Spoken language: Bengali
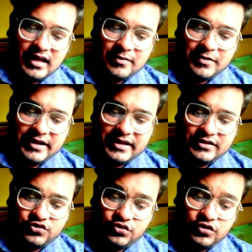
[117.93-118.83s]
তারপরে
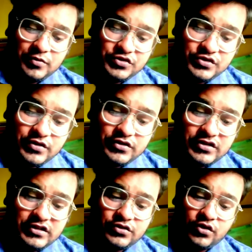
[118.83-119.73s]
চতুর্থ প্রশ্ন
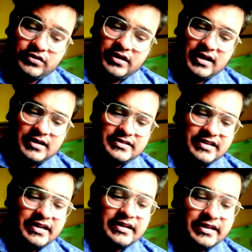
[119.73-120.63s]
করেছে যে তন্দ্রা
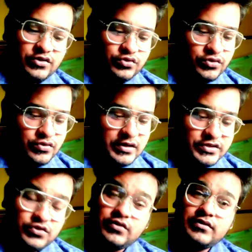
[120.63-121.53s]
চ্যানেল কি নতুন খুলেছ